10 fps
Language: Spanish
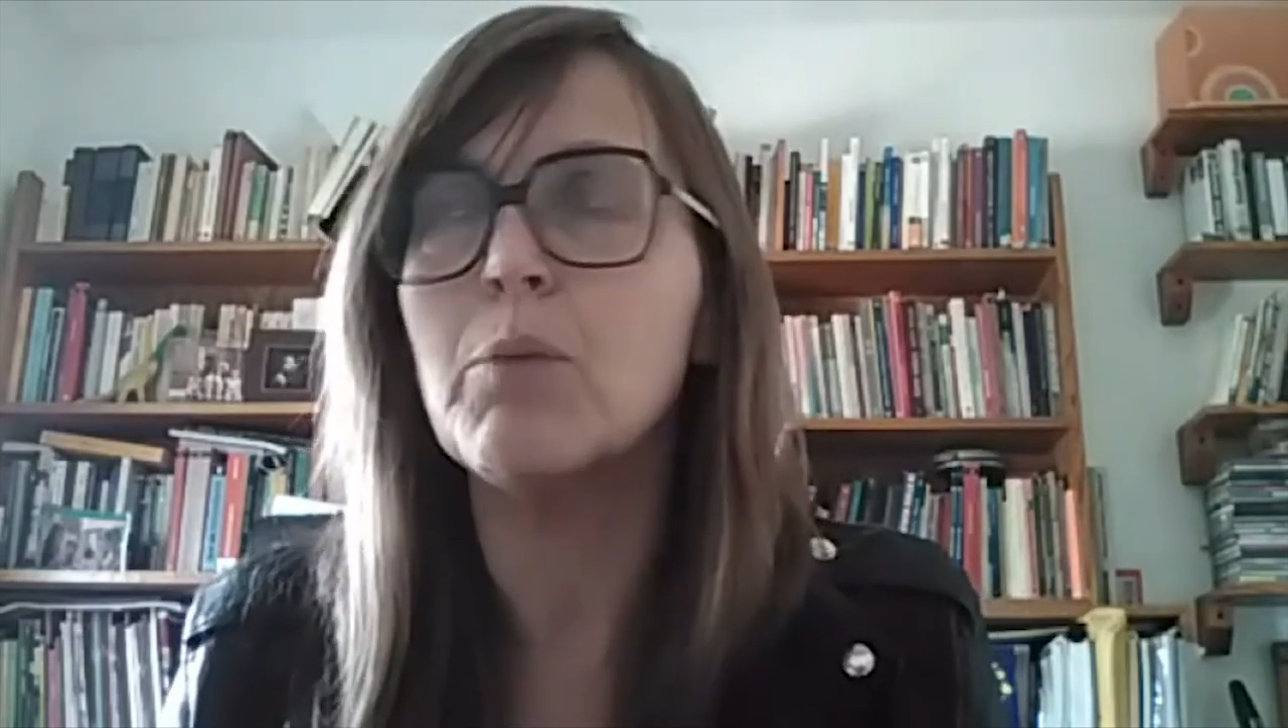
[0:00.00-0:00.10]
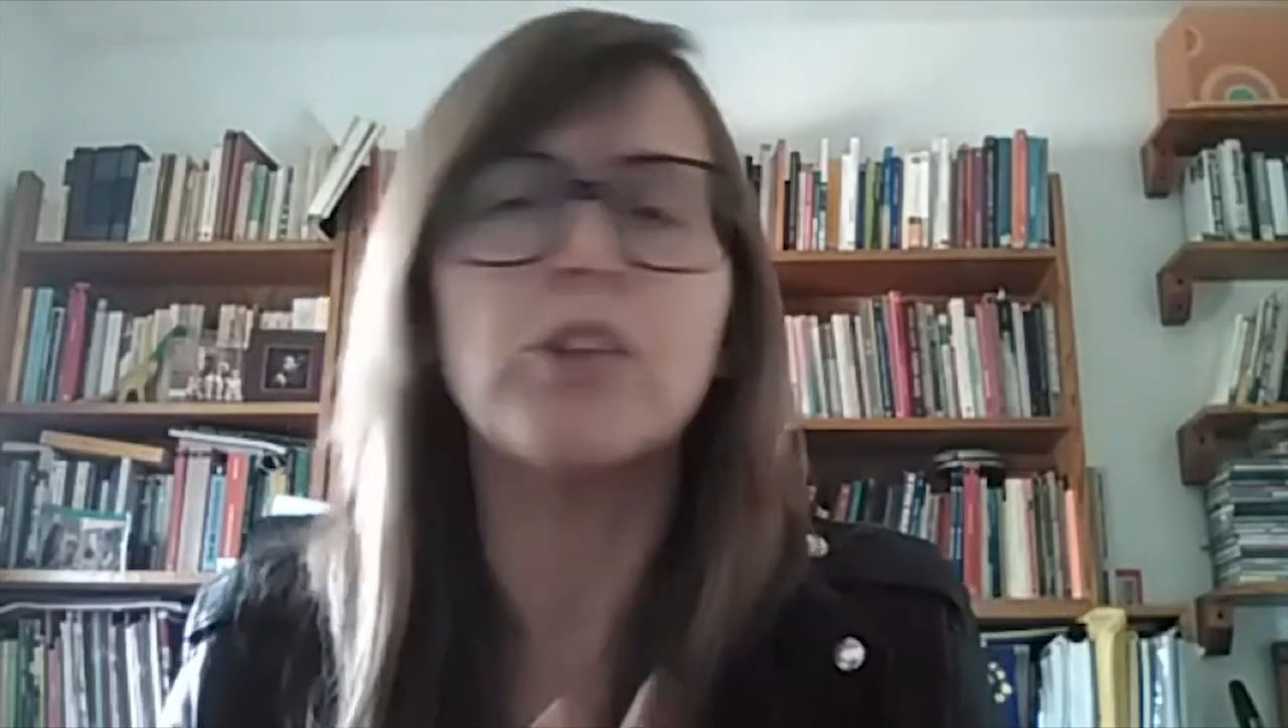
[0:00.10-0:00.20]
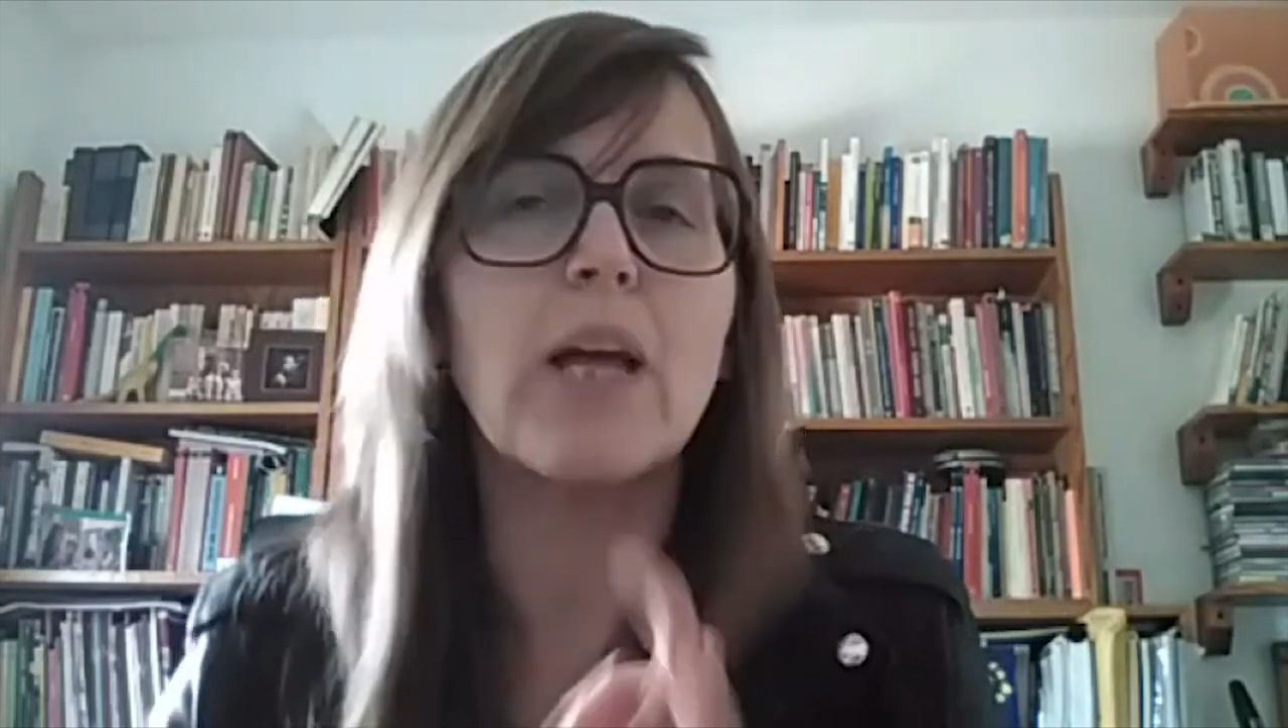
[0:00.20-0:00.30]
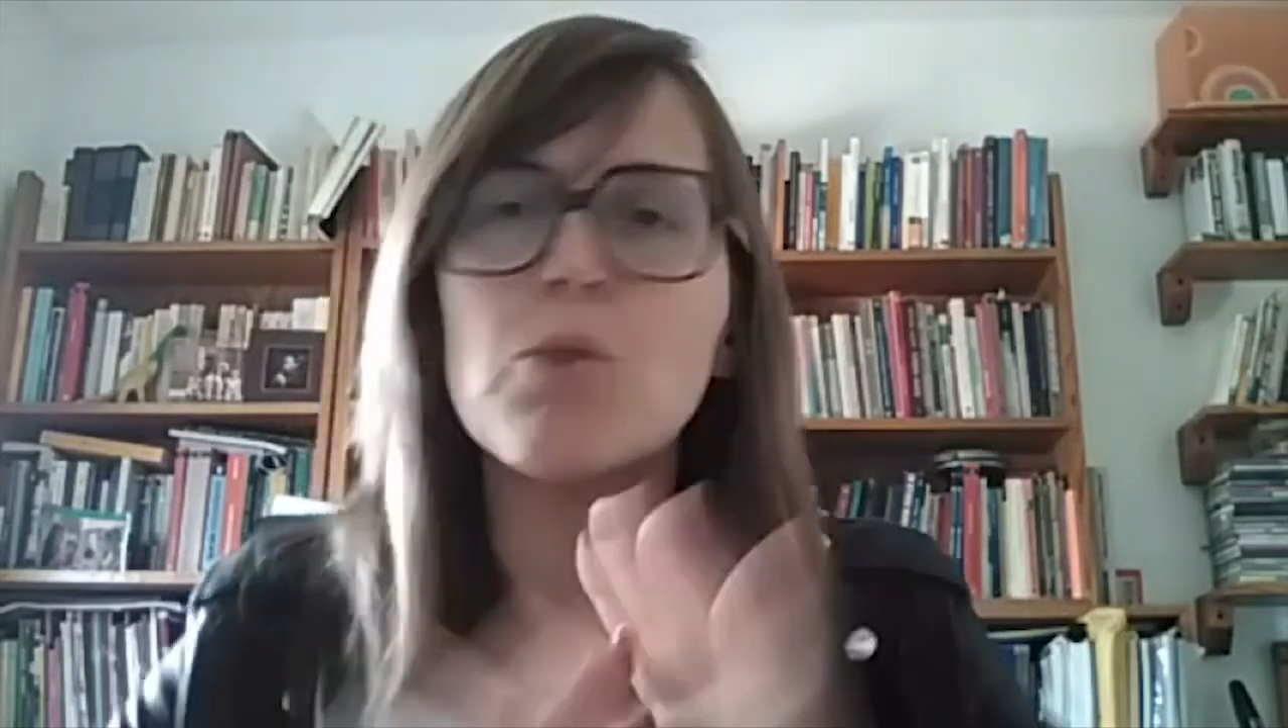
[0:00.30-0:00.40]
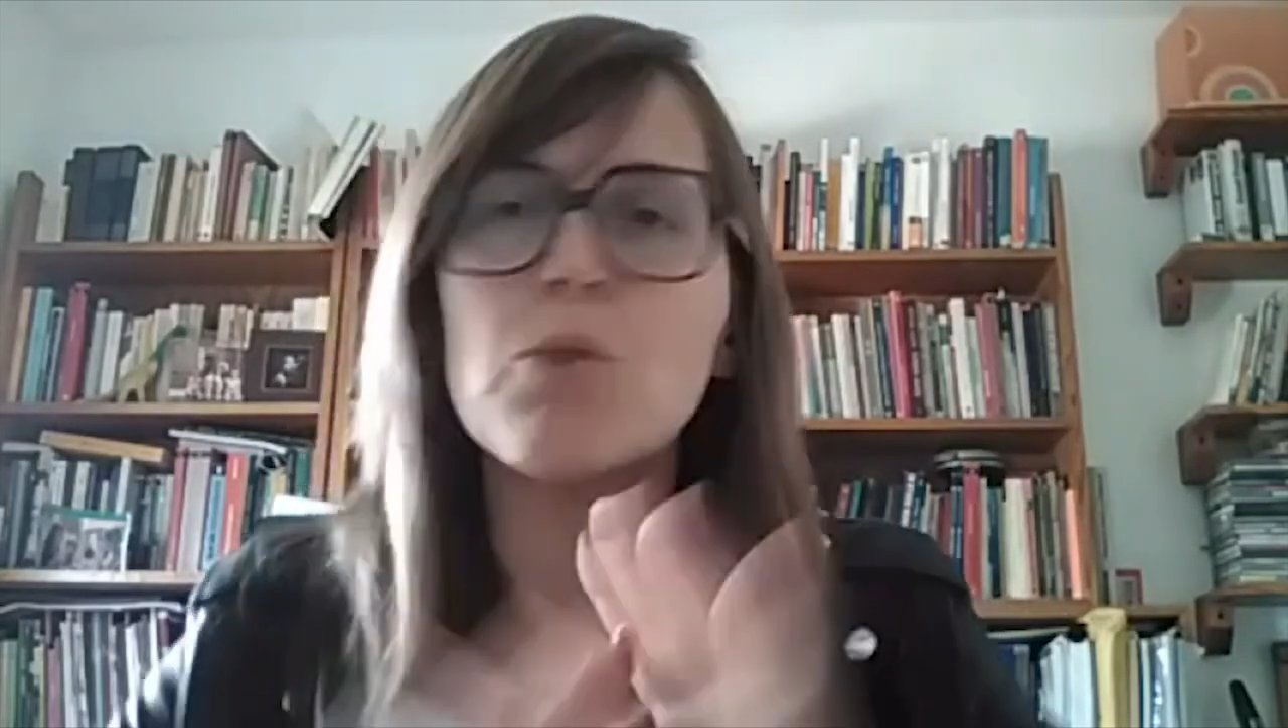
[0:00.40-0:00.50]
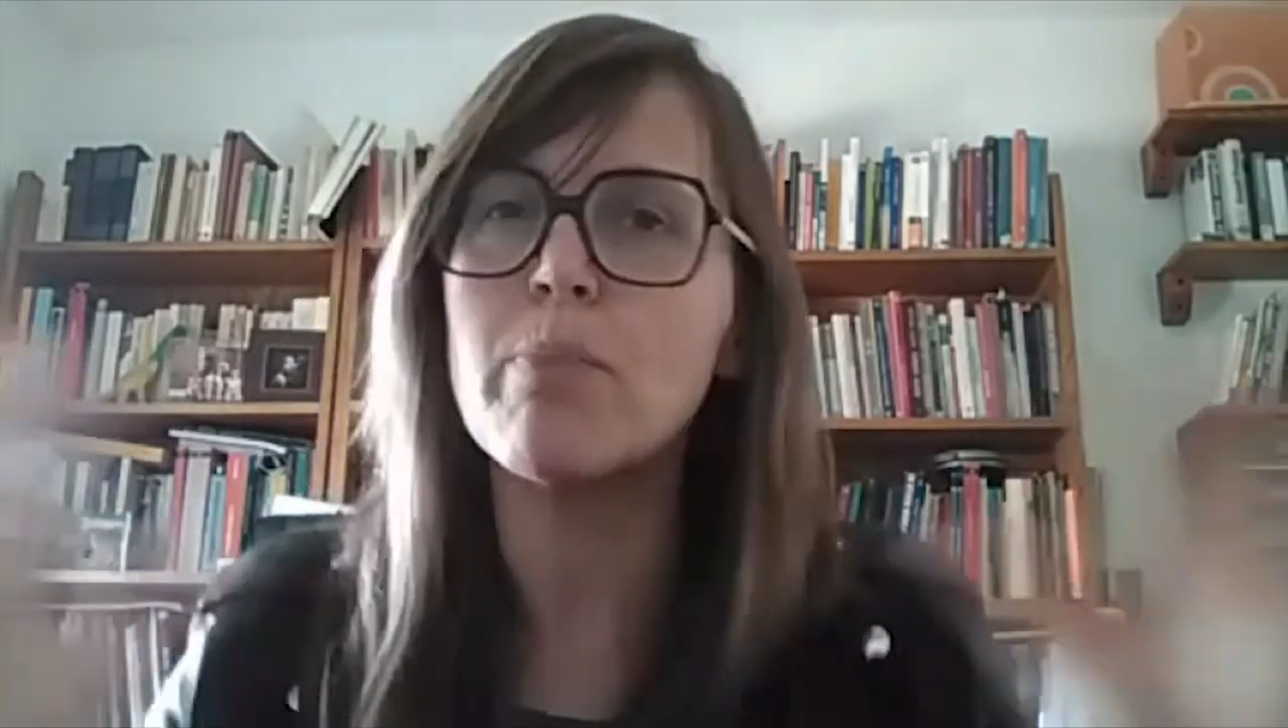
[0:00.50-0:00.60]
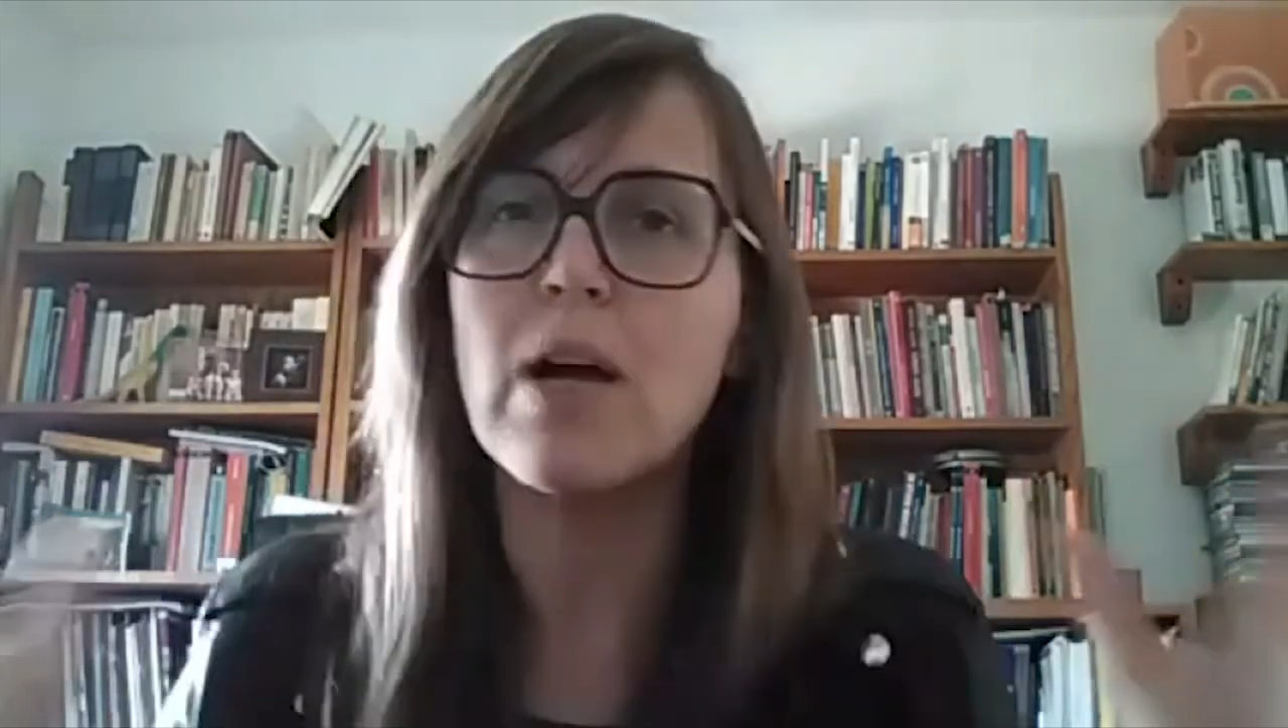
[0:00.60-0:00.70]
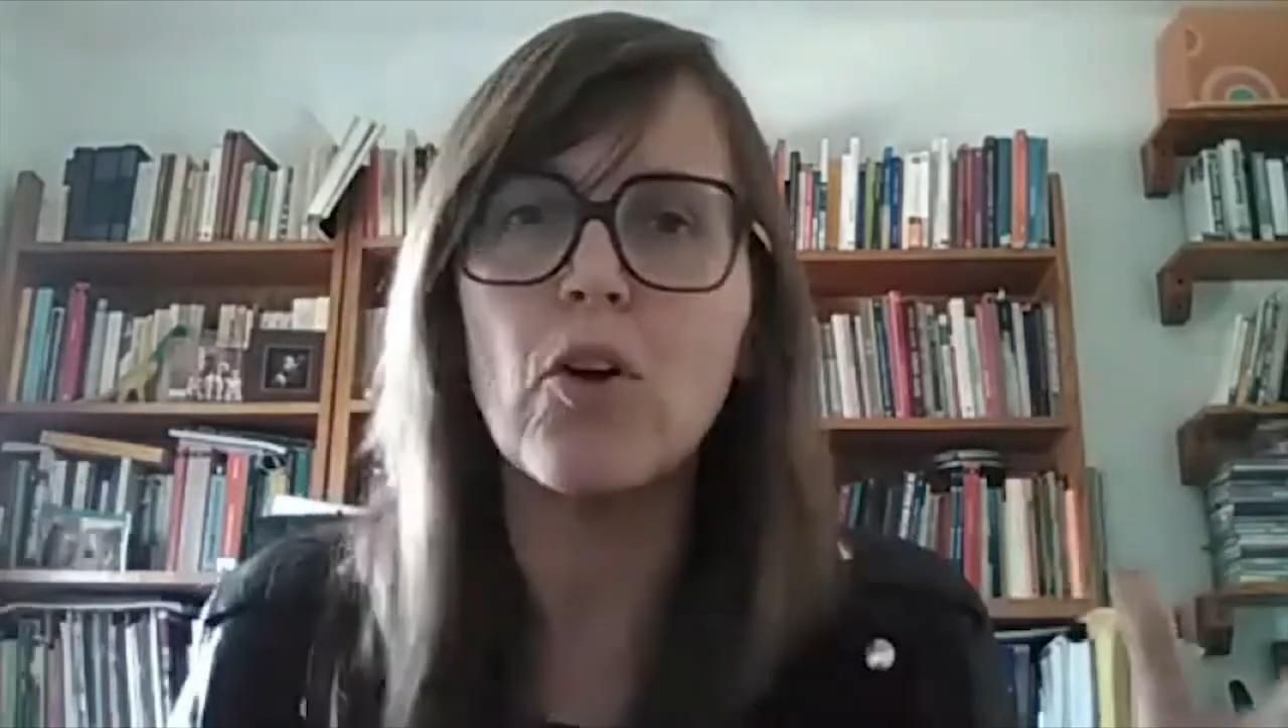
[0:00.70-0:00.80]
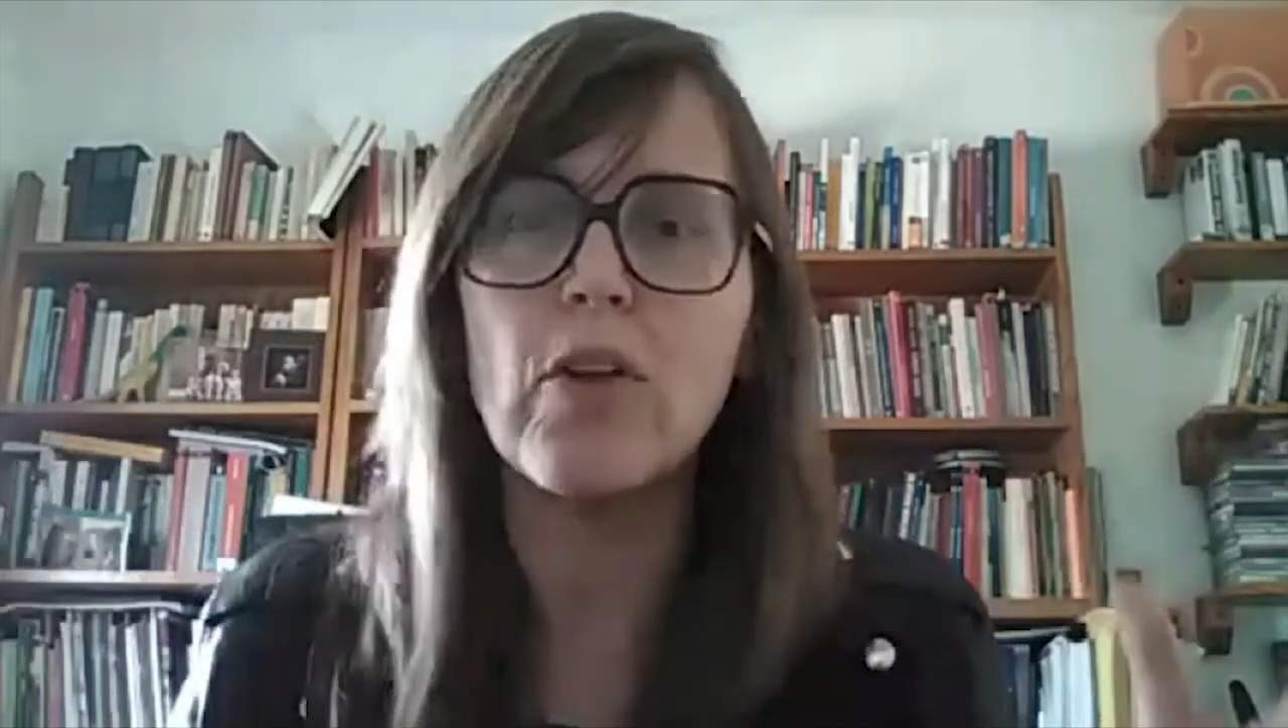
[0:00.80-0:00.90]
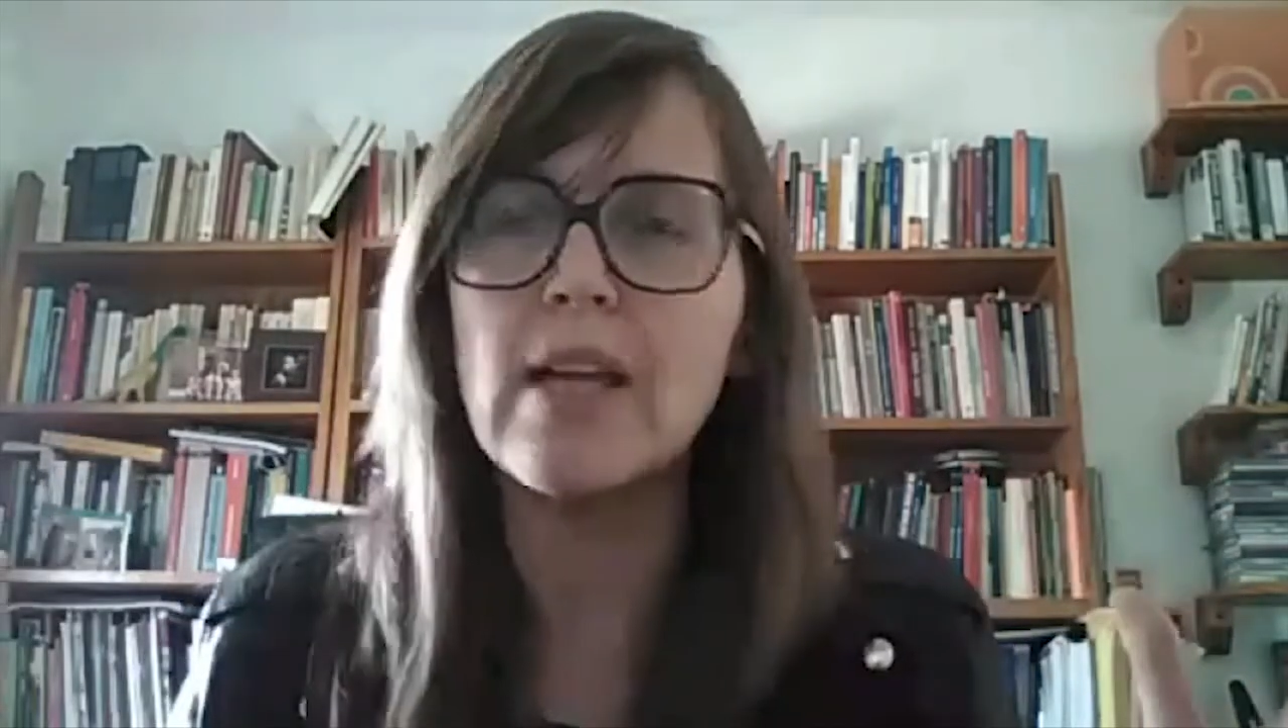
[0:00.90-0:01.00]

montamos un banco